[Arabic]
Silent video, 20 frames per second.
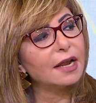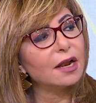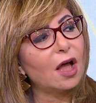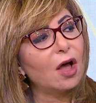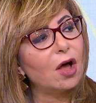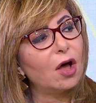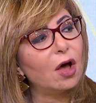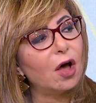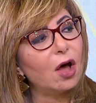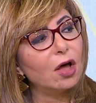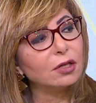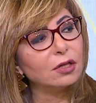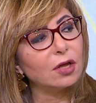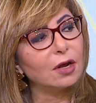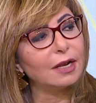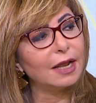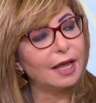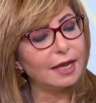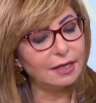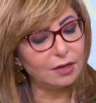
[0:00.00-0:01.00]
اه اخطر
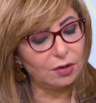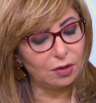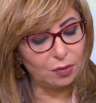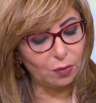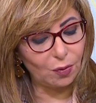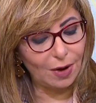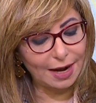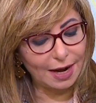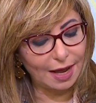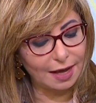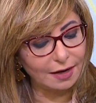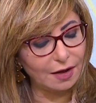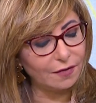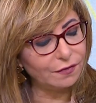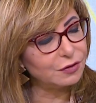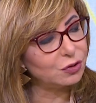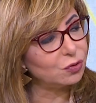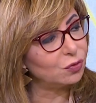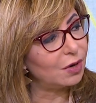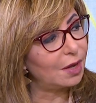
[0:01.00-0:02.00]
لان الورق
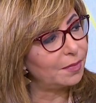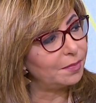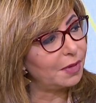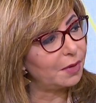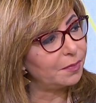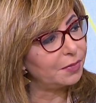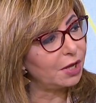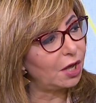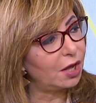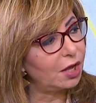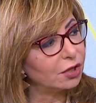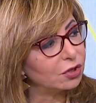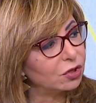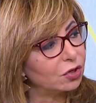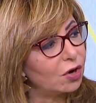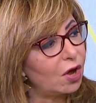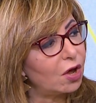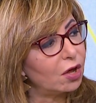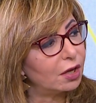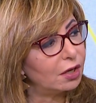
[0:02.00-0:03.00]
نفسه لما
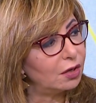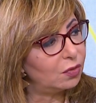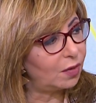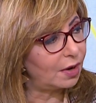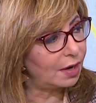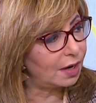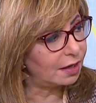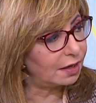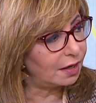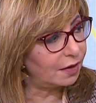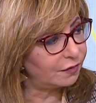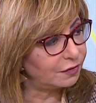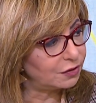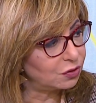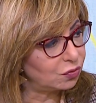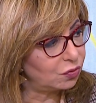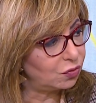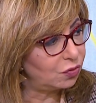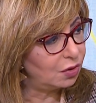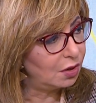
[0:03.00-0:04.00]
بيحترق الورق
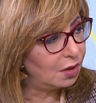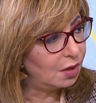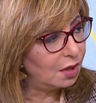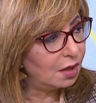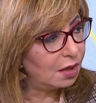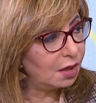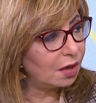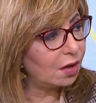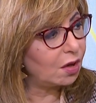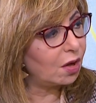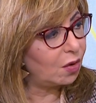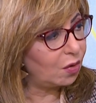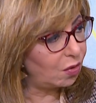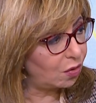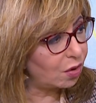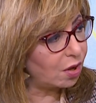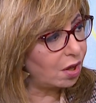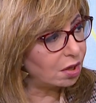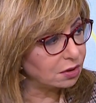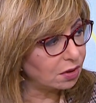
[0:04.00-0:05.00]
نفسه
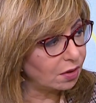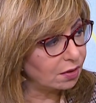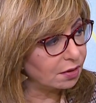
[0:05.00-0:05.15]
خطر